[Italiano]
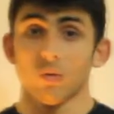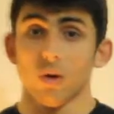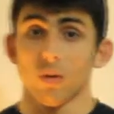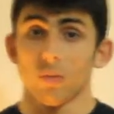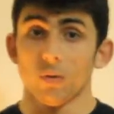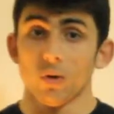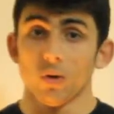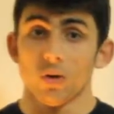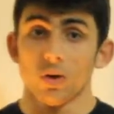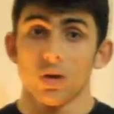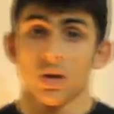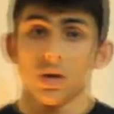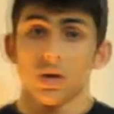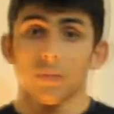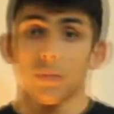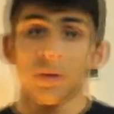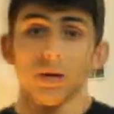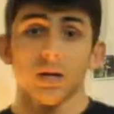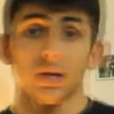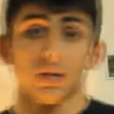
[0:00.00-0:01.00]
dell'uomo,
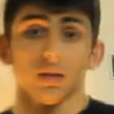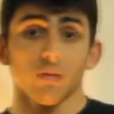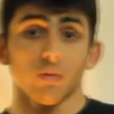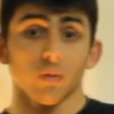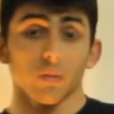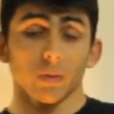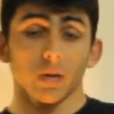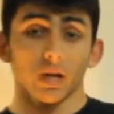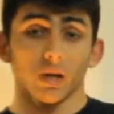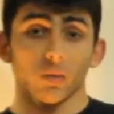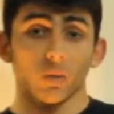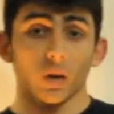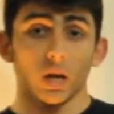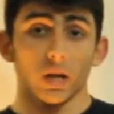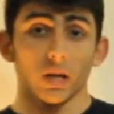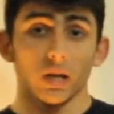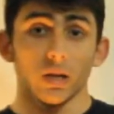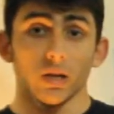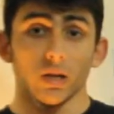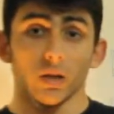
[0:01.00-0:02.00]
ma anche di forme
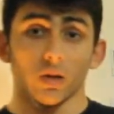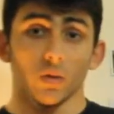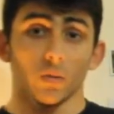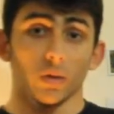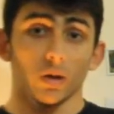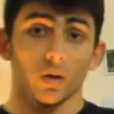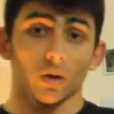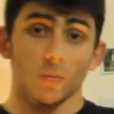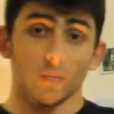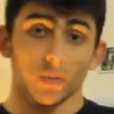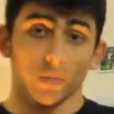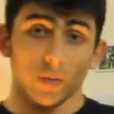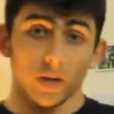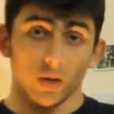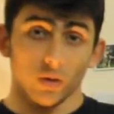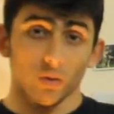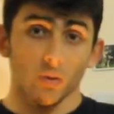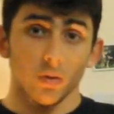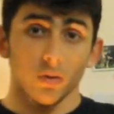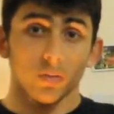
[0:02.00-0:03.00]
naturali, come il corpo
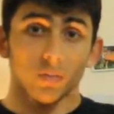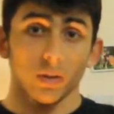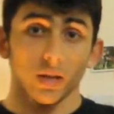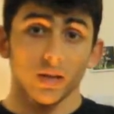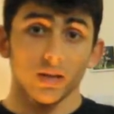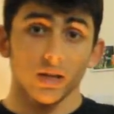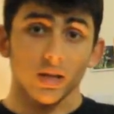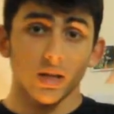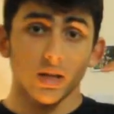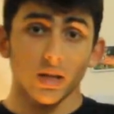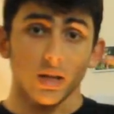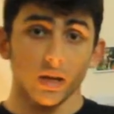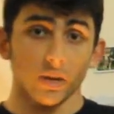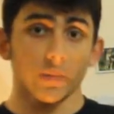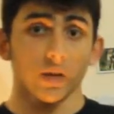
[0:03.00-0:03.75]
umano, piante e